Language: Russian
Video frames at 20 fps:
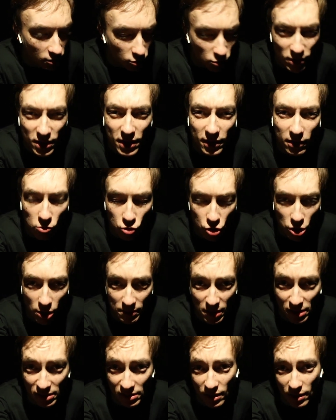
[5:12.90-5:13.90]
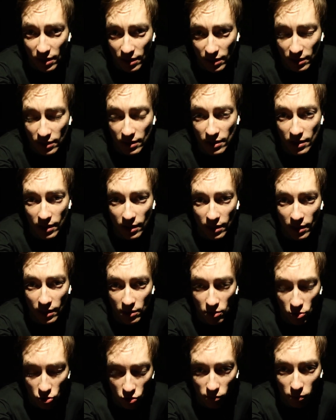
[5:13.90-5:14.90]
Ну, Туалет лучшее место
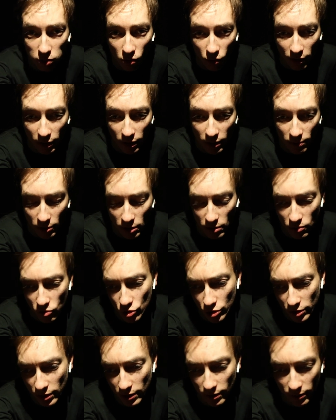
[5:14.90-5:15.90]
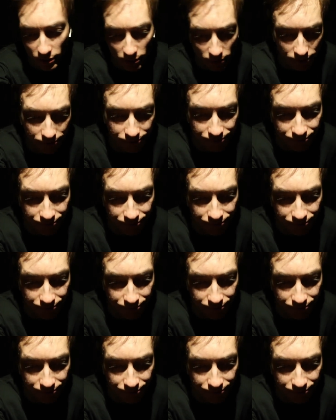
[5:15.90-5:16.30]
для YouTube-блогера, потому что